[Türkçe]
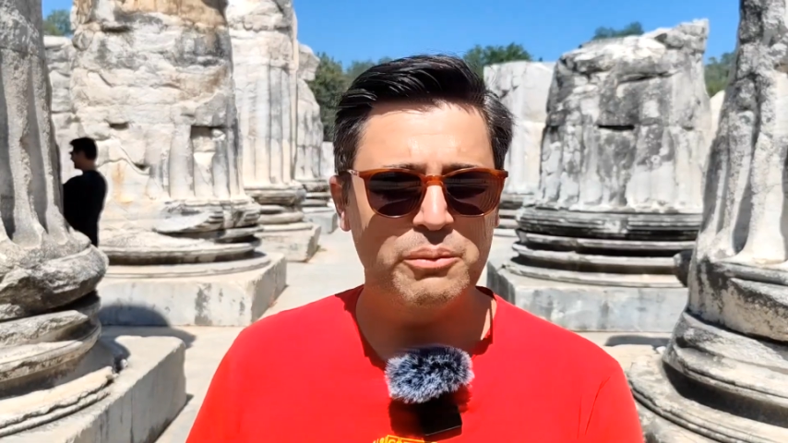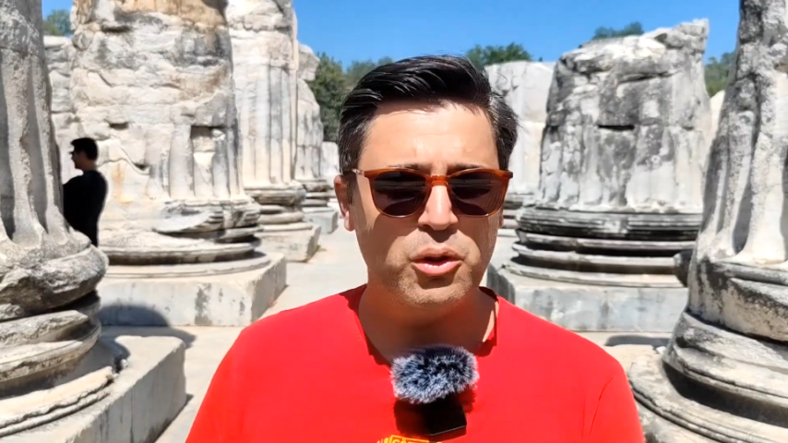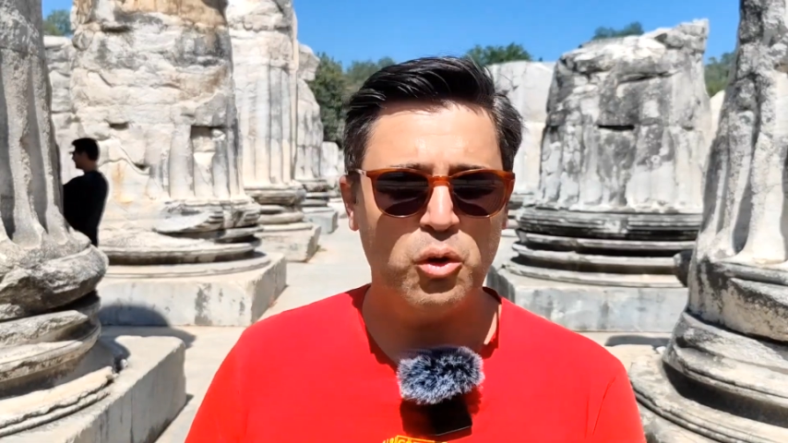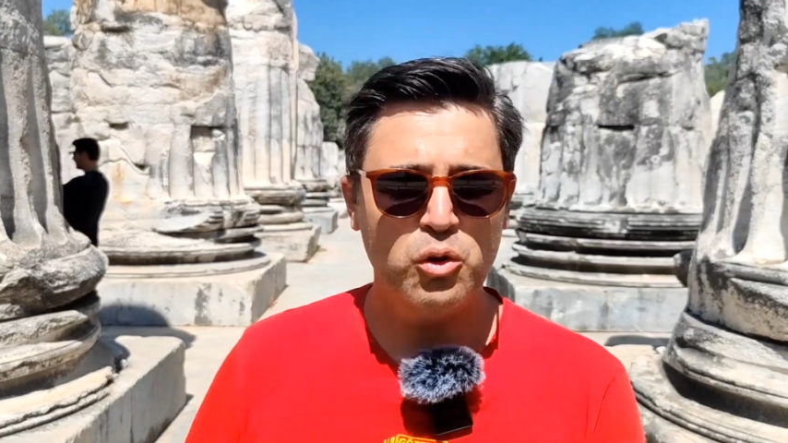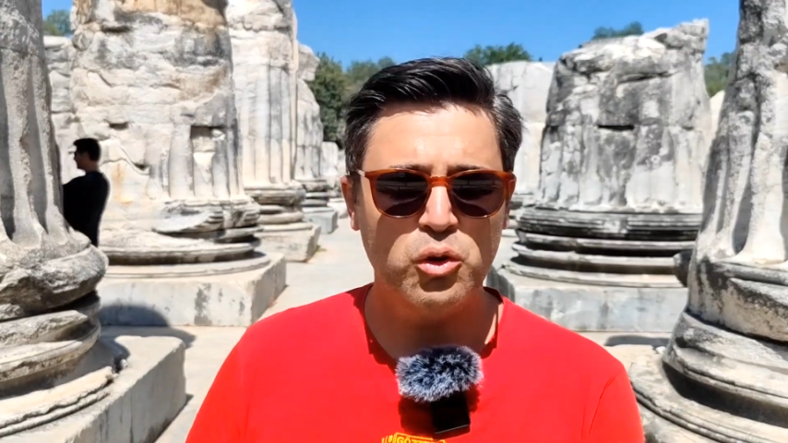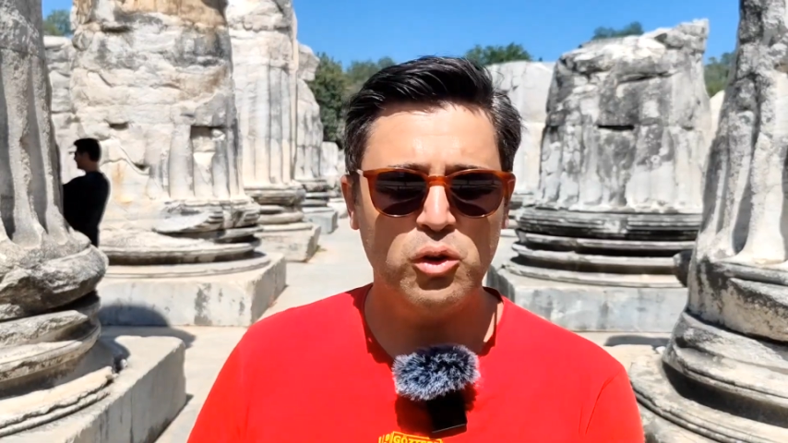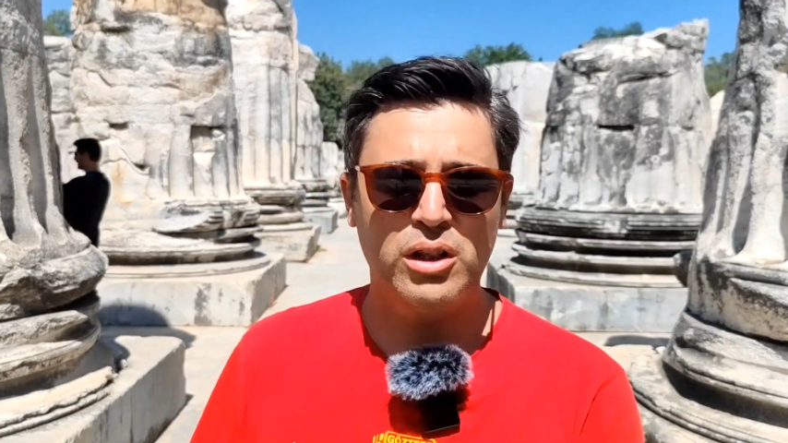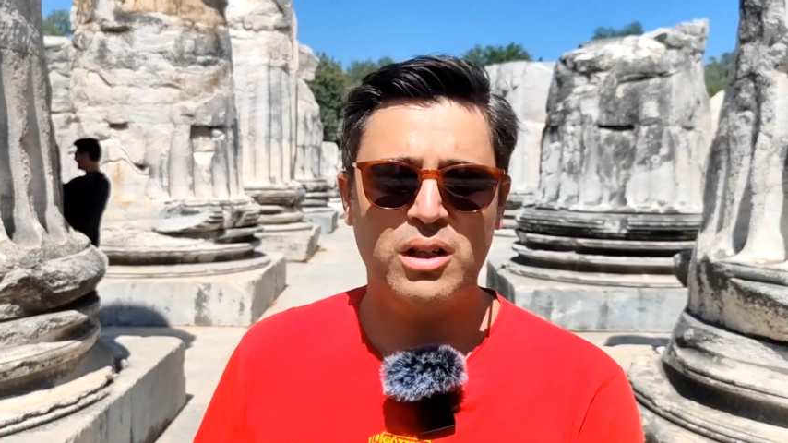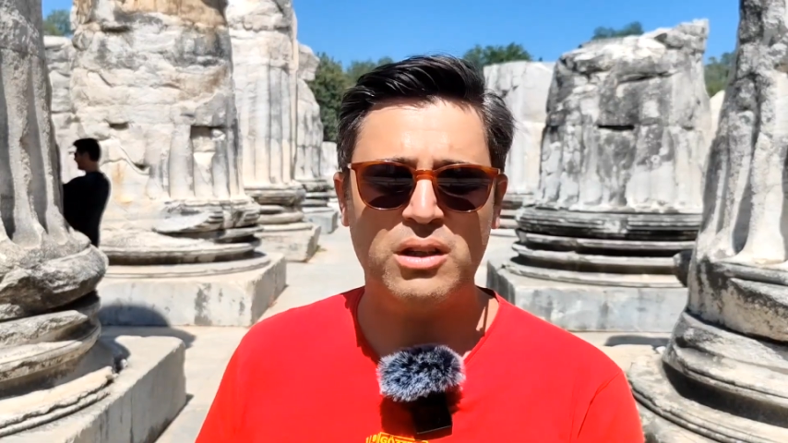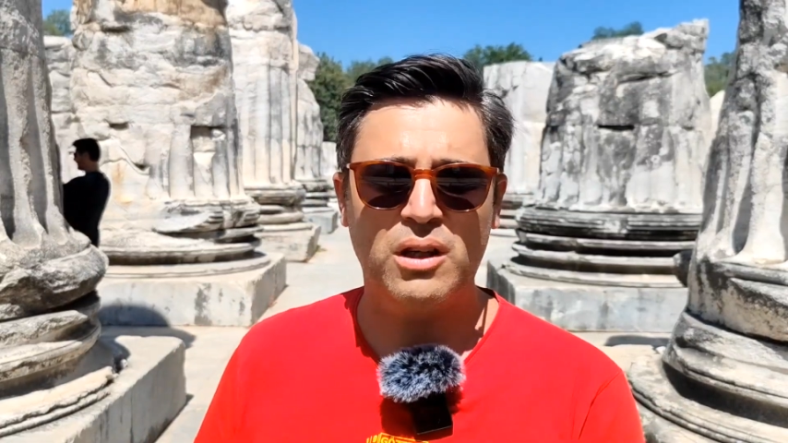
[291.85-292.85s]
hem de oyun
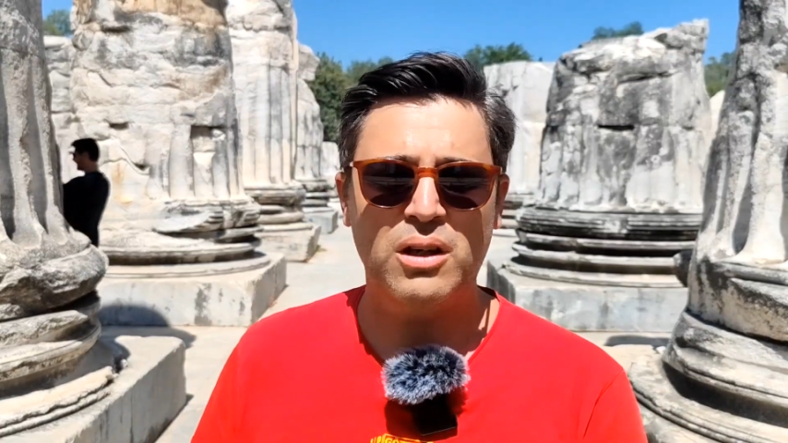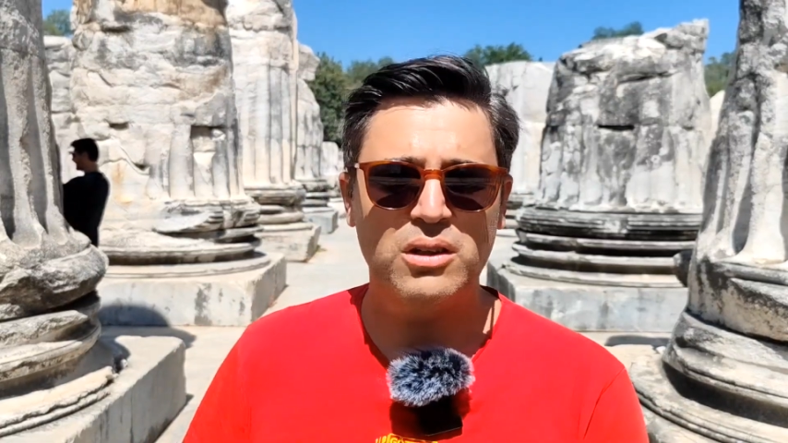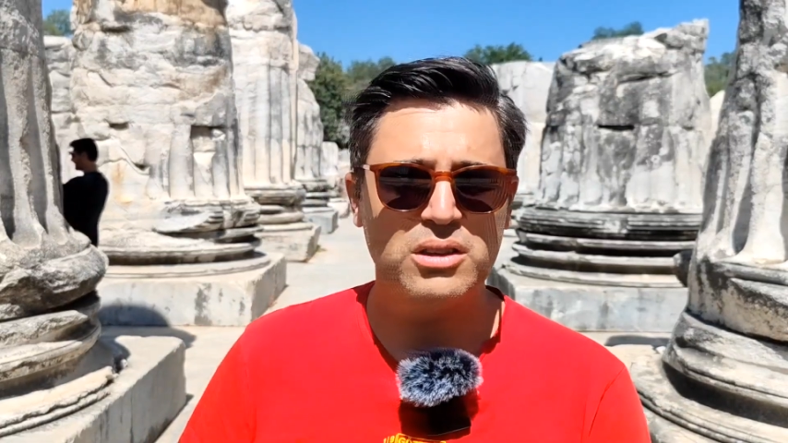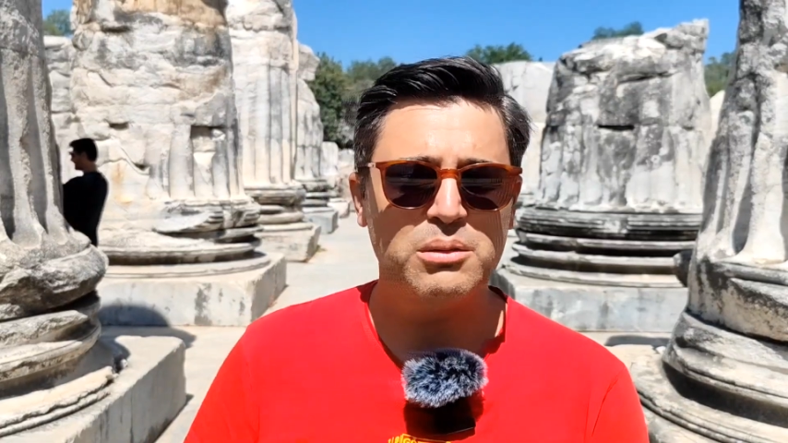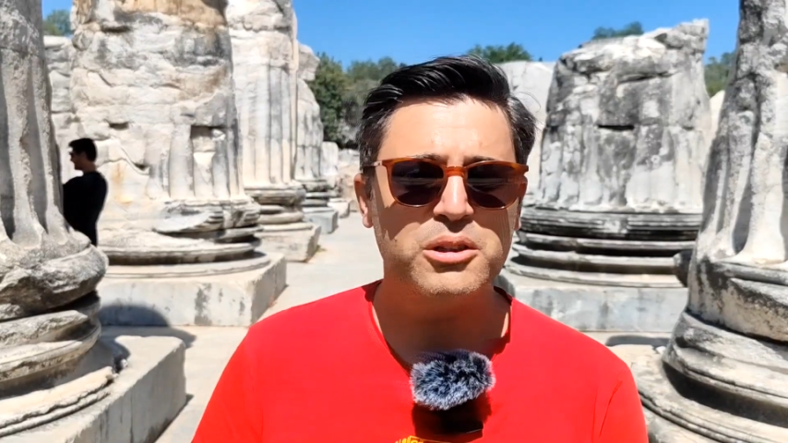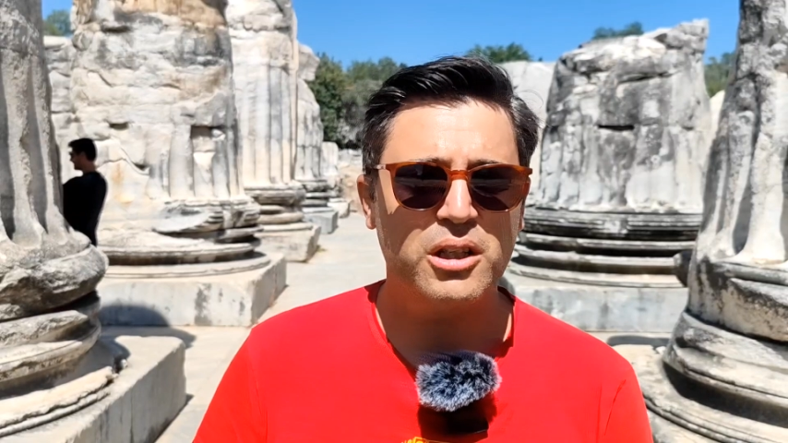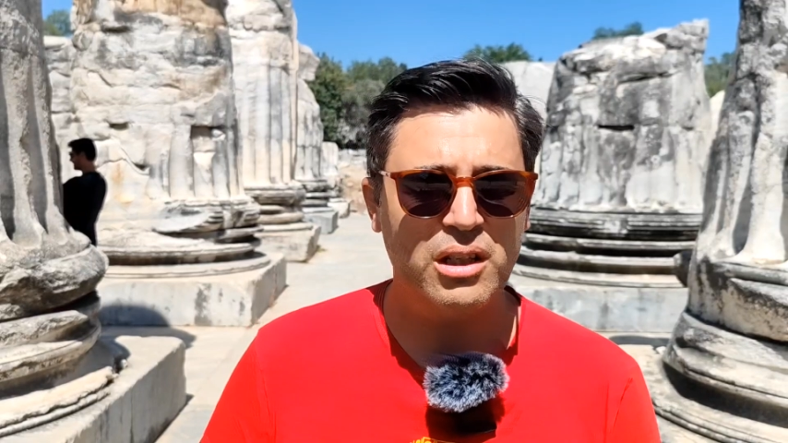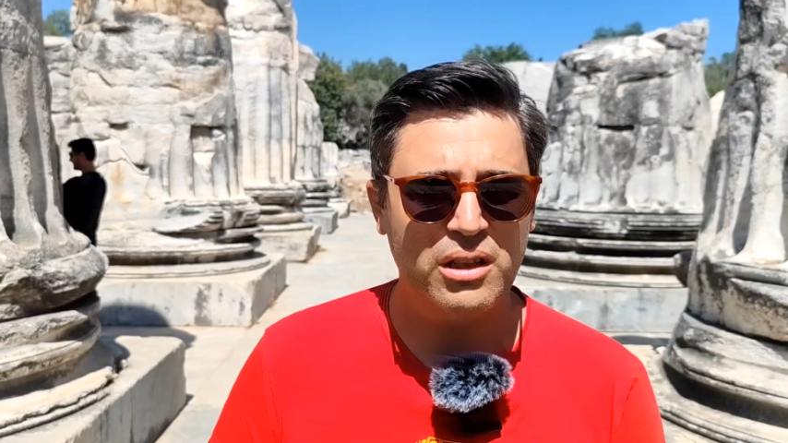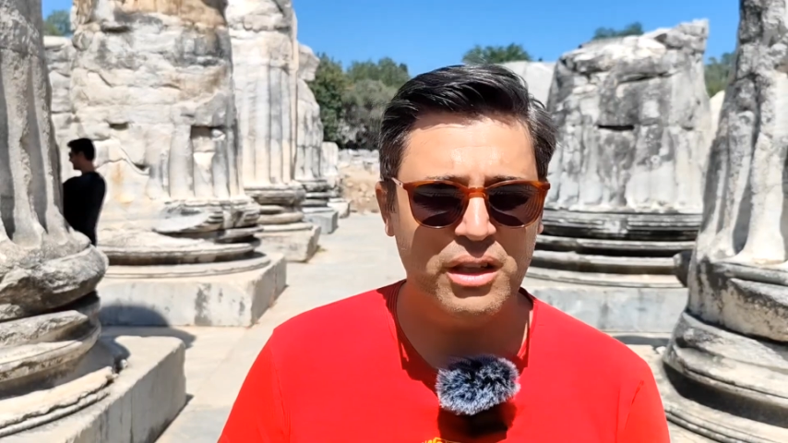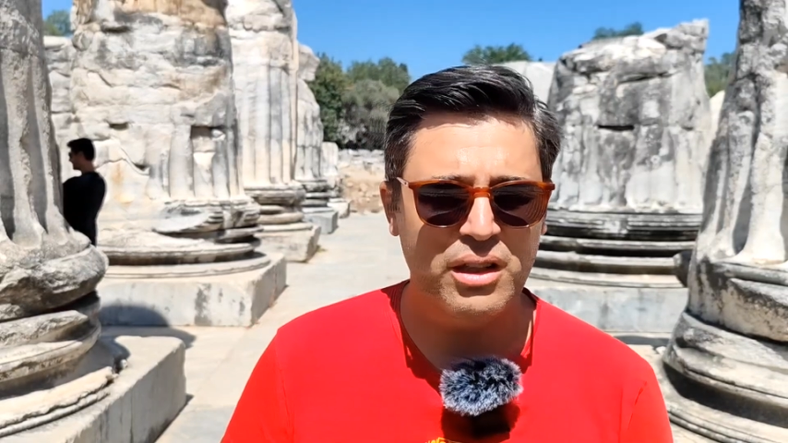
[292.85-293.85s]
olarak daha hazır bir
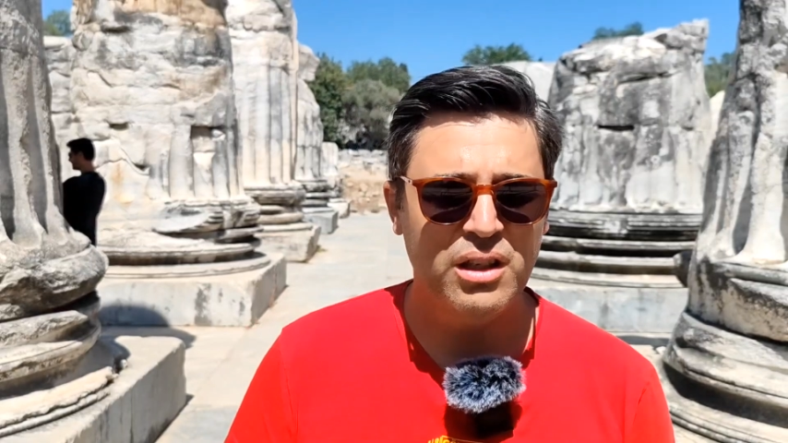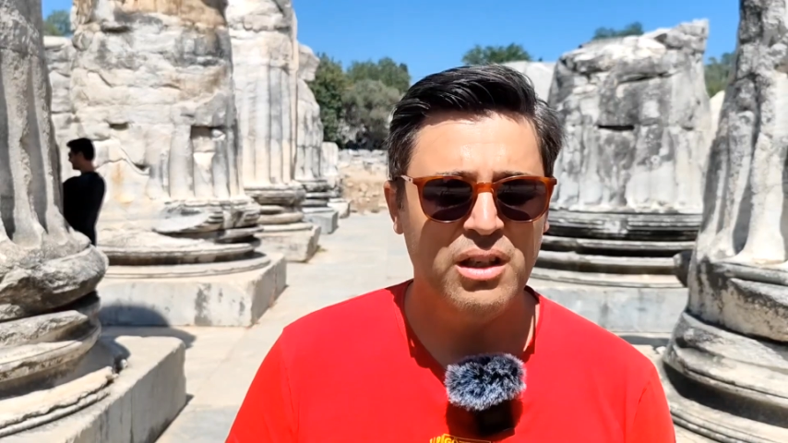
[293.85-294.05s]
şekilde